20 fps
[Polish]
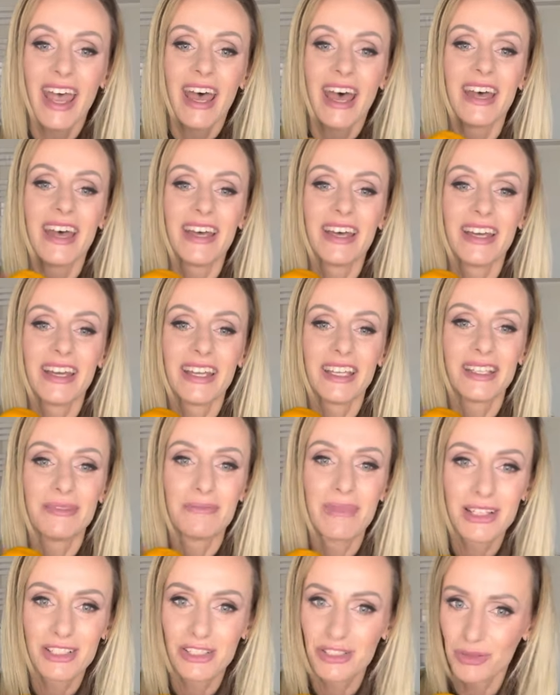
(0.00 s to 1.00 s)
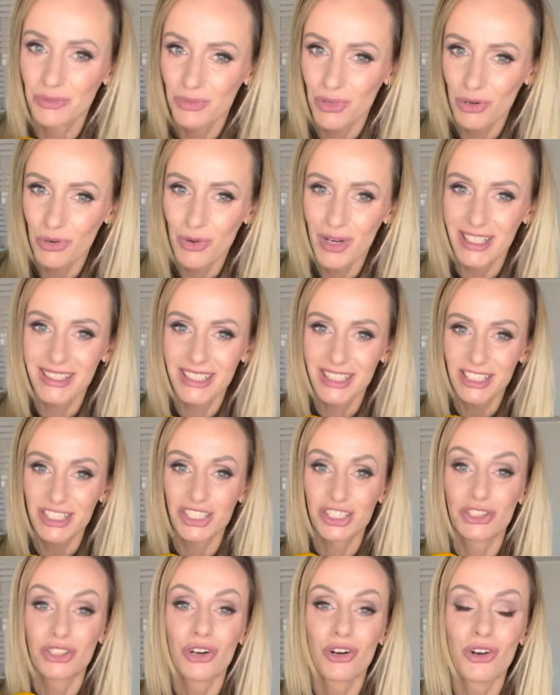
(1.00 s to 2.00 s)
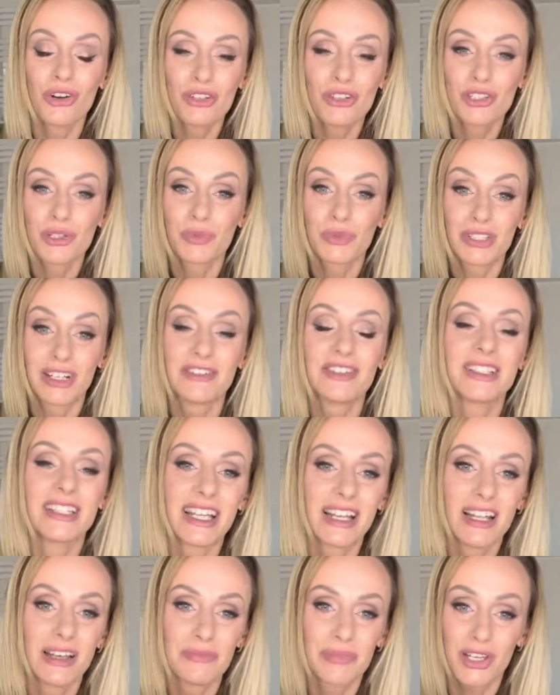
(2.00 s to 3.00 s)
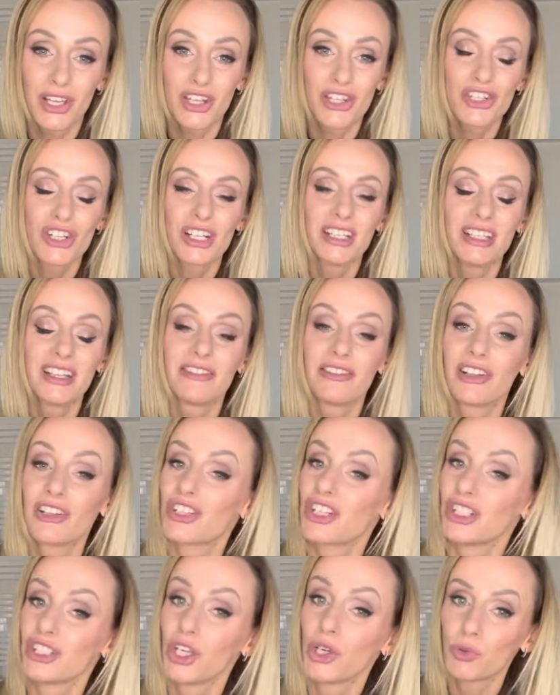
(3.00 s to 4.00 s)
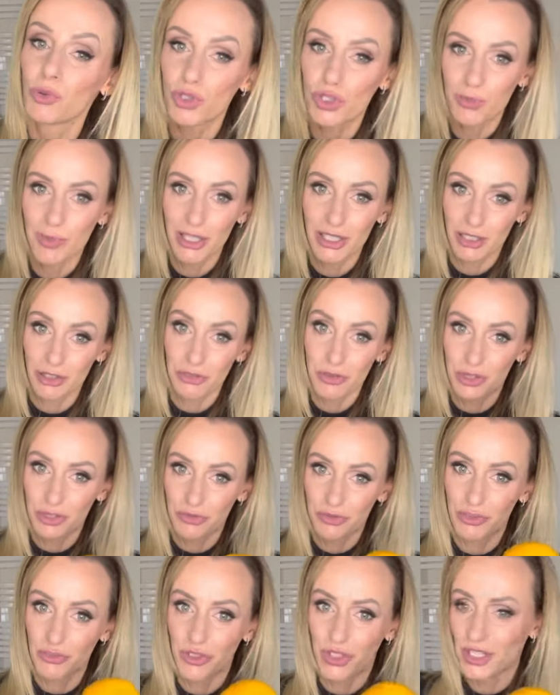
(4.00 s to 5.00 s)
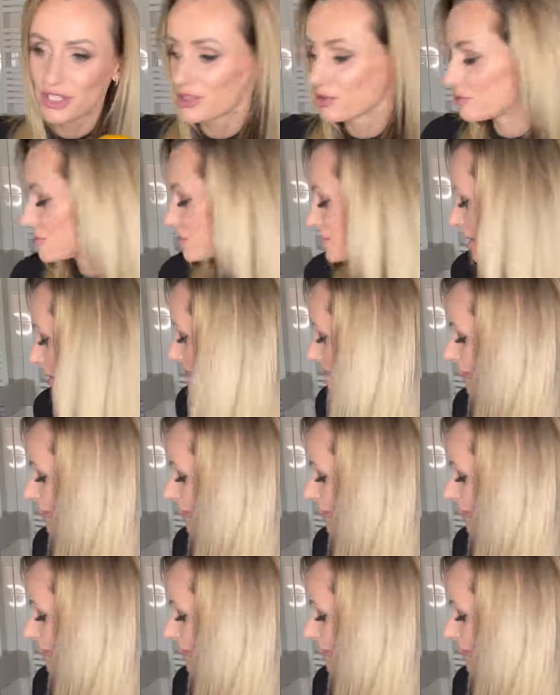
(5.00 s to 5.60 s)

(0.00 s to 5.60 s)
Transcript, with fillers: e, i będzie mogła dać to, co potrafi najlepiej, czyli nawilżenie i utrzymanie wody w Twojej skórze.